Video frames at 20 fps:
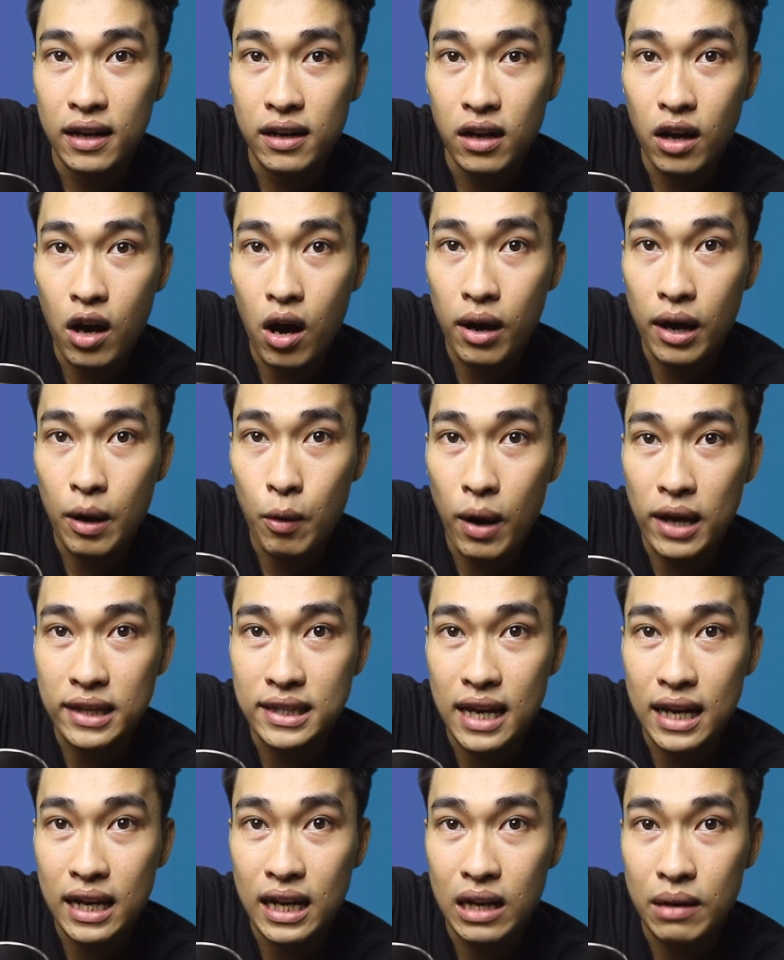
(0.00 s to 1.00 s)
Nó có cái quai
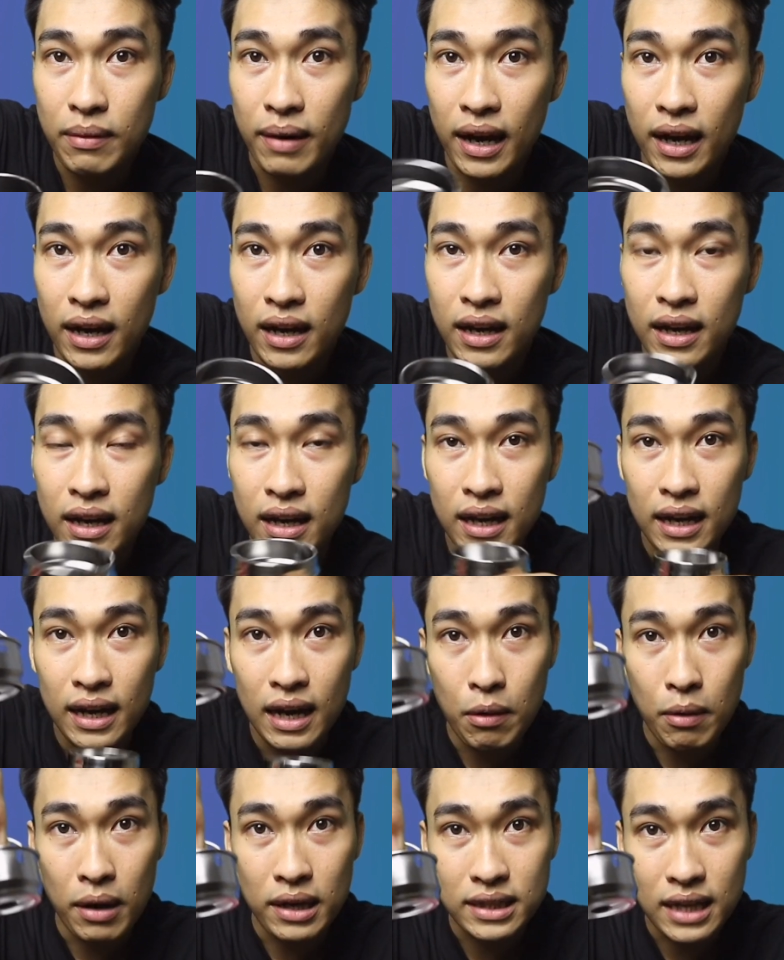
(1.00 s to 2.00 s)
sách này các bạn,
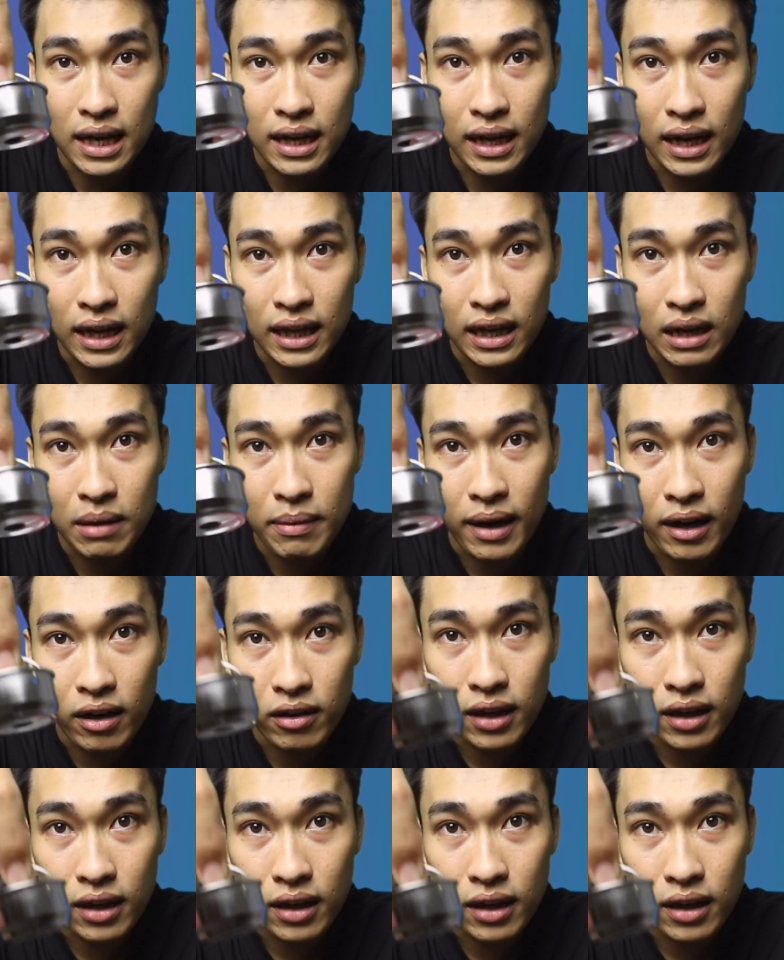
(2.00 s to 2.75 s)
cái quai sách này thì các bạn có